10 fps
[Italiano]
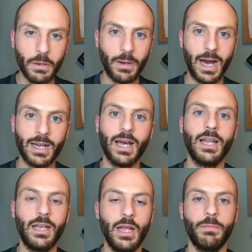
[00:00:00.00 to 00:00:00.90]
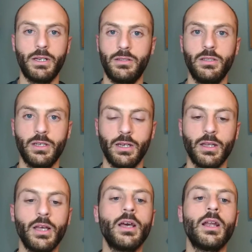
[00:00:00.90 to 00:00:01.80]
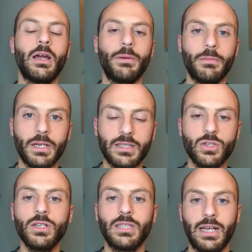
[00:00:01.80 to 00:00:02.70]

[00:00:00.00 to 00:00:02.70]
prepara le partite. La preparazione